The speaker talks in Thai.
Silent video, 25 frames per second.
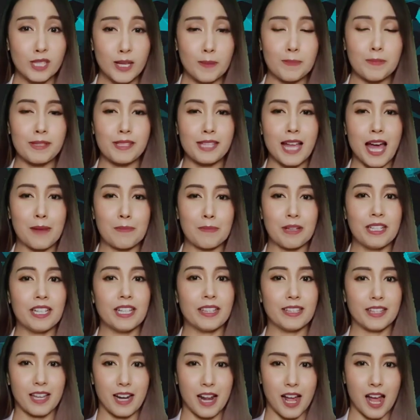10สารพิษ
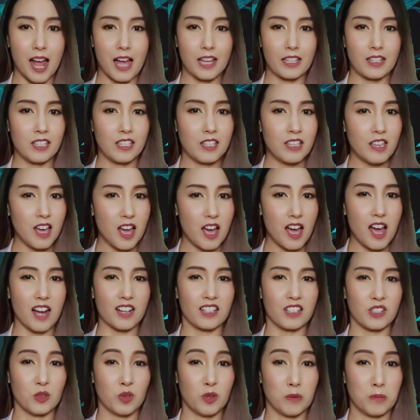อันตรายที่หาก
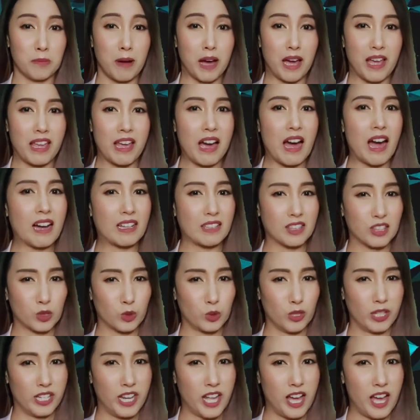โดนไปอาจ
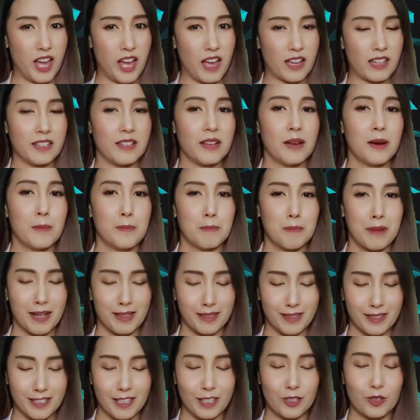ตุยได้มา
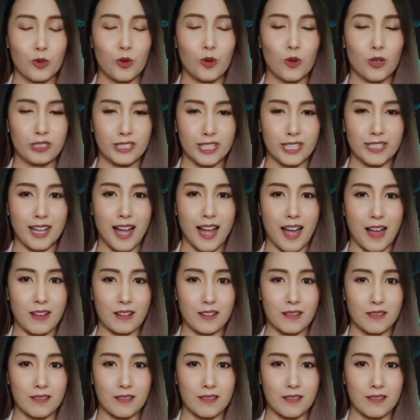เตือนทุกคนกันค่ะ